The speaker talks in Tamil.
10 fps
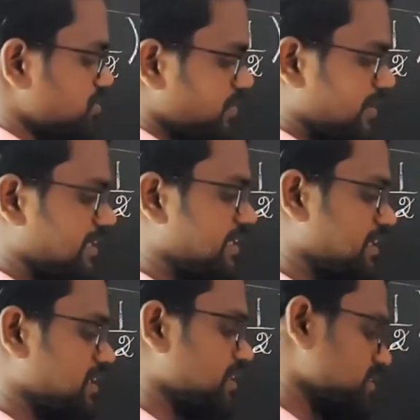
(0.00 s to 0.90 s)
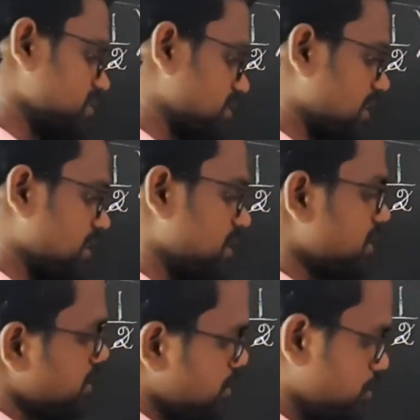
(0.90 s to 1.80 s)
செவன்டீனில் த்ரீயில்
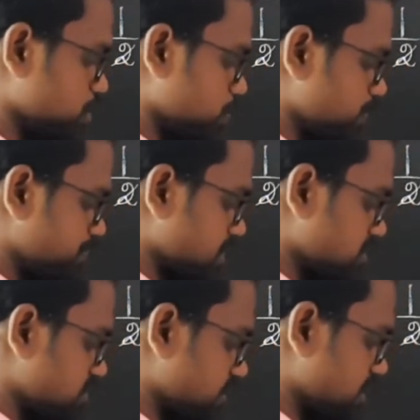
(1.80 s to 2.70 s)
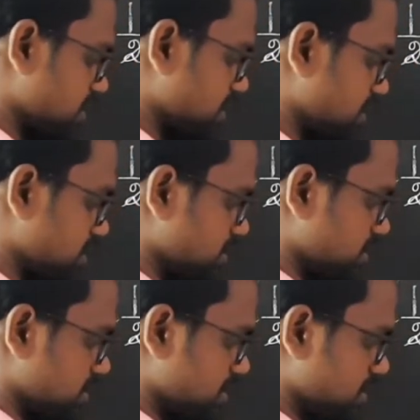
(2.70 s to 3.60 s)
டூ செவன்டீன்
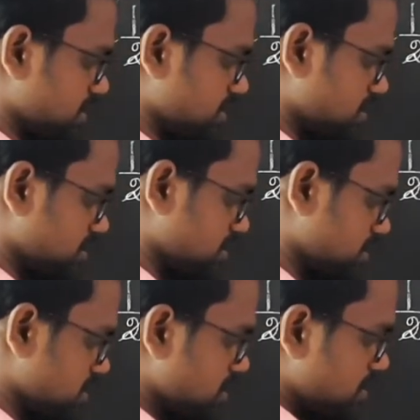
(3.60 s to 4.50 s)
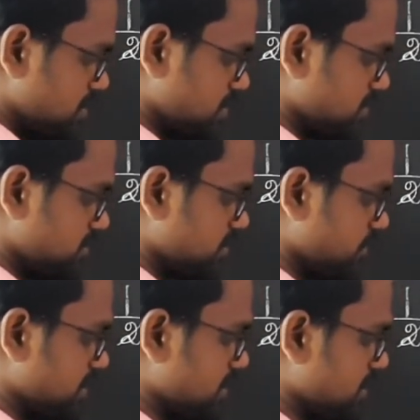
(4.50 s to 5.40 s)
இருக்குது எங்கே இருக்குது எஸ்
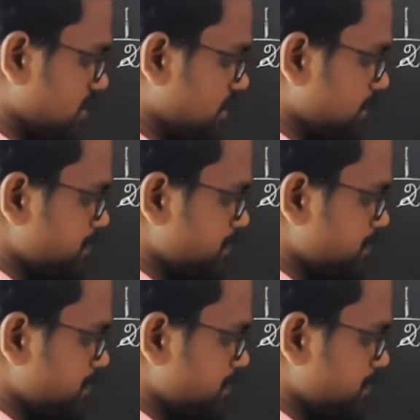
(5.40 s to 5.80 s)
செவன்டீனில்